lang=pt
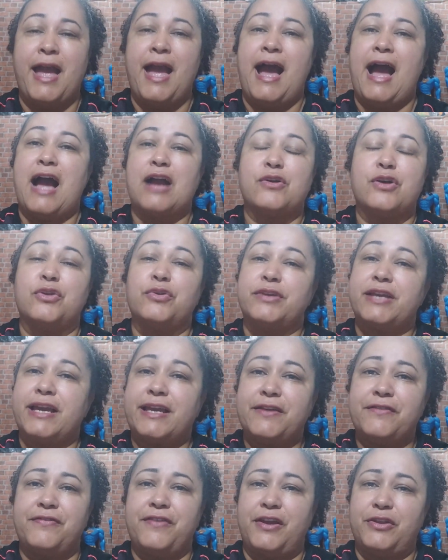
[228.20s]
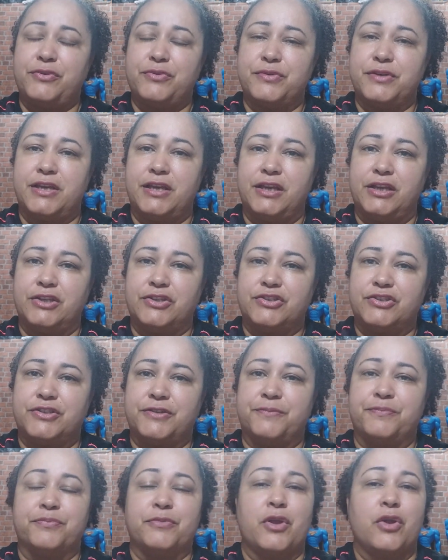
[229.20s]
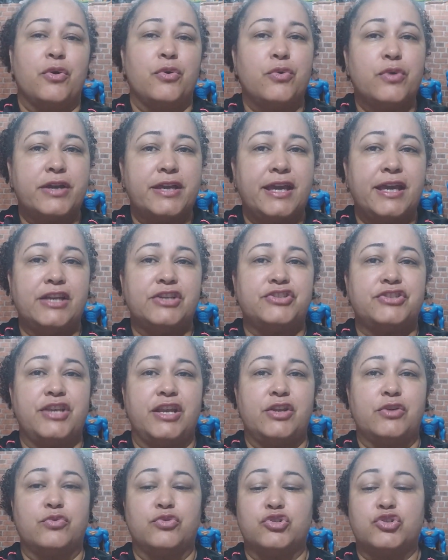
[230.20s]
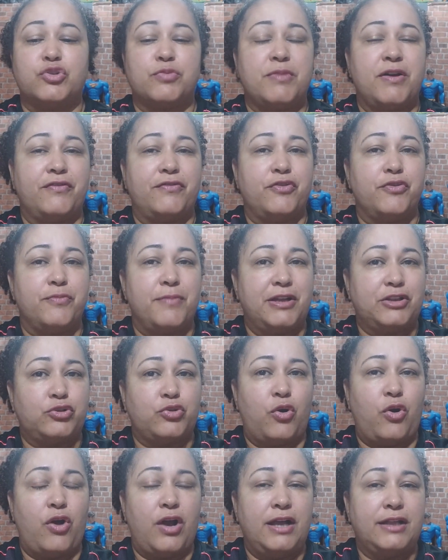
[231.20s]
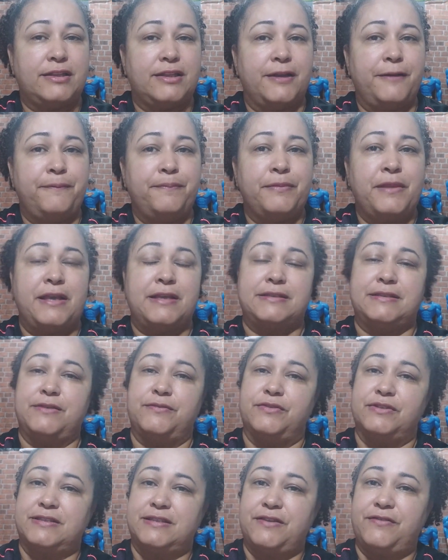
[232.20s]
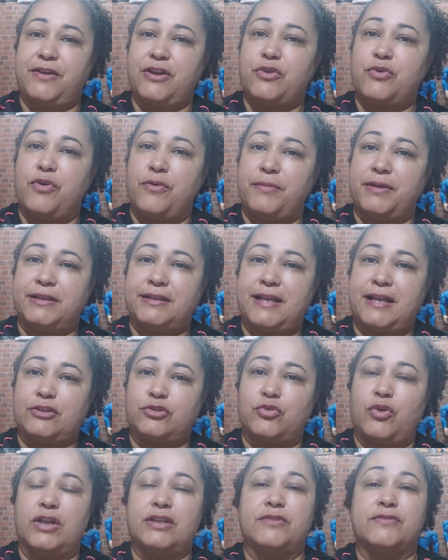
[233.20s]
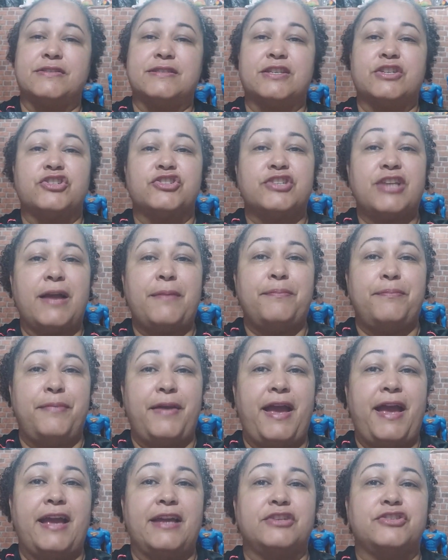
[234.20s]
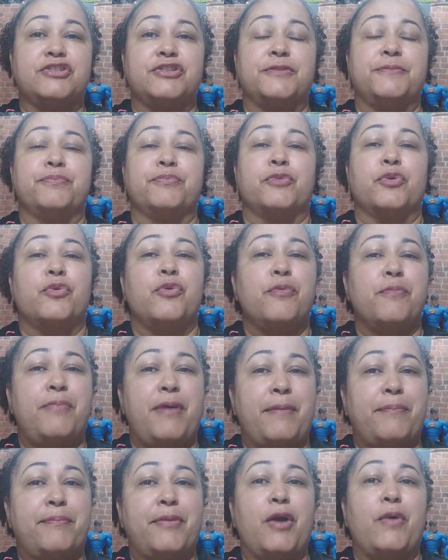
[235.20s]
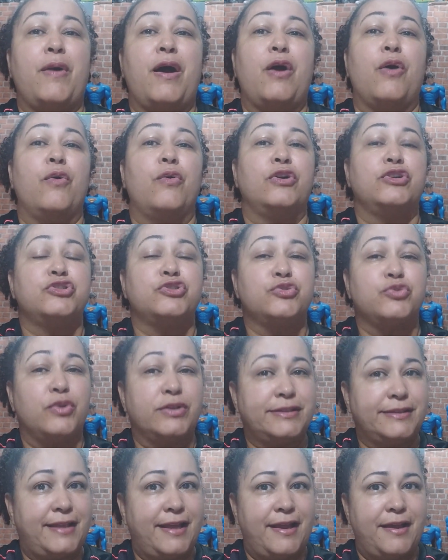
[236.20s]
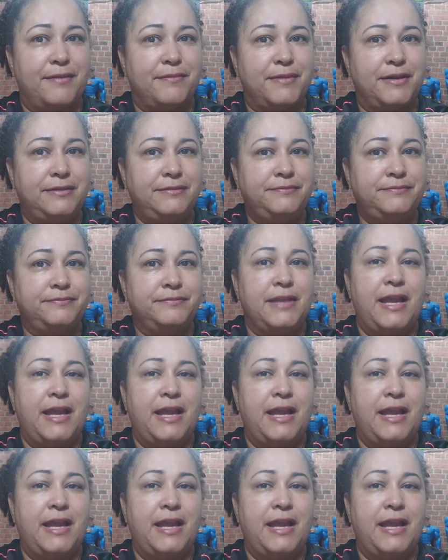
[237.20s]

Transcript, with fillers: Agora, o que, que vem num kit? O kit, ele costuma vir uma torta. Se você vai encomendar a torta, você já pede com papel arroz no tema.